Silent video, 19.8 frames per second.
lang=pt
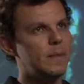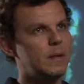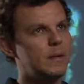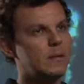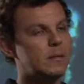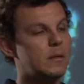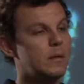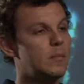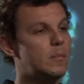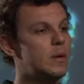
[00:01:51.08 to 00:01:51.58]
em
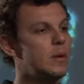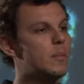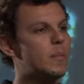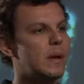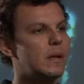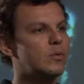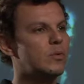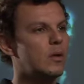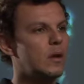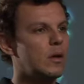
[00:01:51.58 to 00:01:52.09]
sempre ir
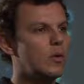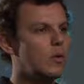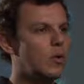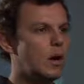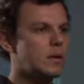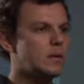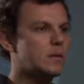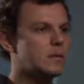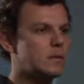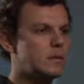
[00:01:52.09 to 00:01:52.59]
para a zona
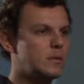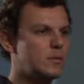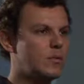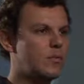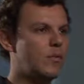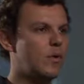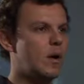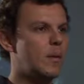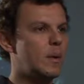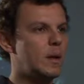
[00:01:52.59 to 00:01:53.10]
norte, assim de
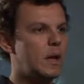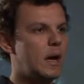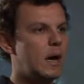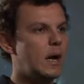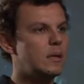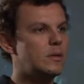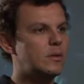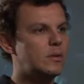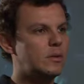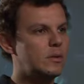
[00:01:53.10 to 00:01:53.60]
forma
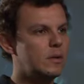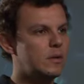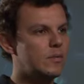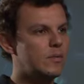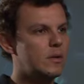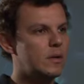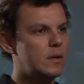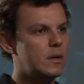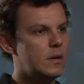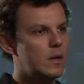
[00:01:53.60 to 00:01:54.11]

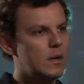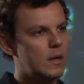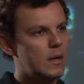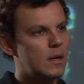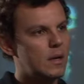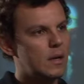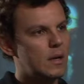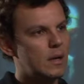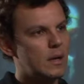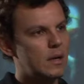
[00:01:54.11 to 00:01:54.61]
narrativa,
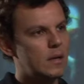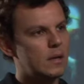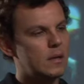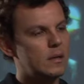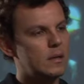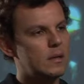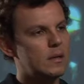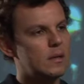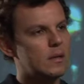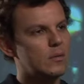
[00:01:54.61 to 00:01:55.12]

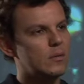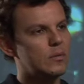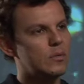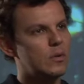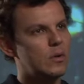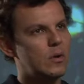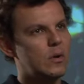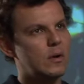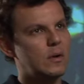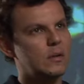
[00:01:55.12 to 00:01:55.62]
e não
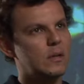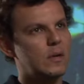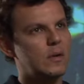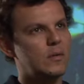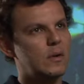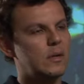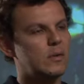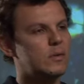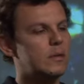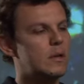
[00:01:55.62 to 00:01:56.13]
só
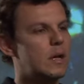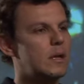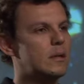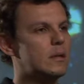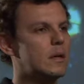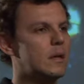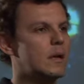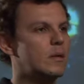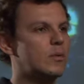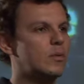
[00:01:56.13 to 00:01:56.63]
através da
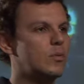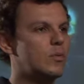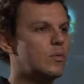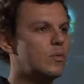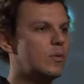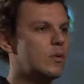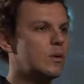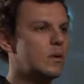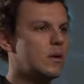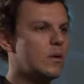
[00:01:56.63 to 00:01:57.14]

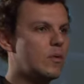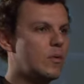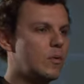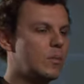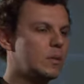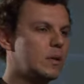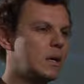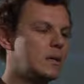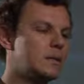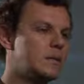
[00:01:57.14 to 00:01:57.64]
literatura,
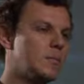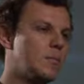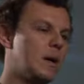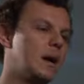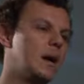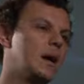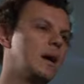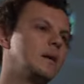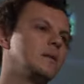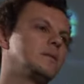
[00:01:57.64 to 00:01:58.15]
como das
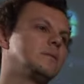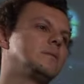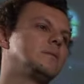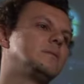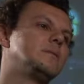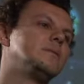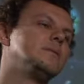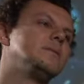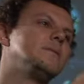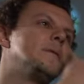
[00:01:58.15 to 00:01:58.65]
imagens,
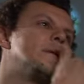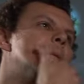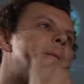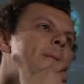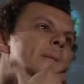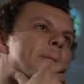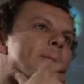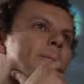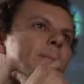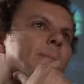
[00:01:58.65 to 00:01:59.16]
assim.
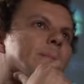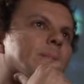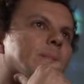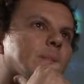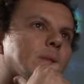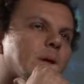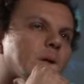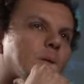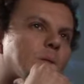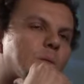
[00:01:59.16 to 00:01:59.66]

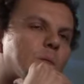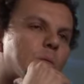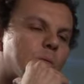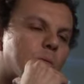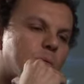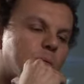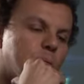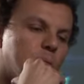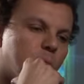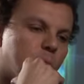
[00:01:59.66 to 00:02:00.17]

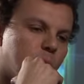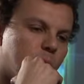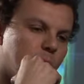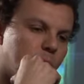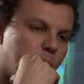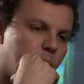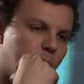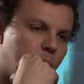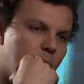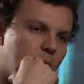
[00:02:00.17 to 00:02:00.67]
Então,
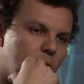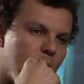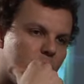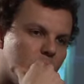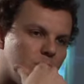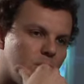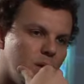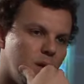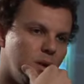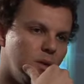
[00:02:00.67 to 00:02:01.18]

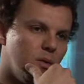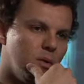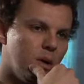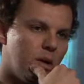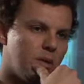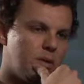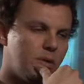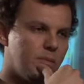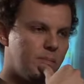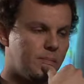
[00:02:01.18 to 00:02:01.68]
Traveling Zona
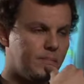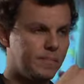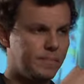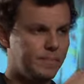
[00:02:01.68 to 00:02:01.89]
Norte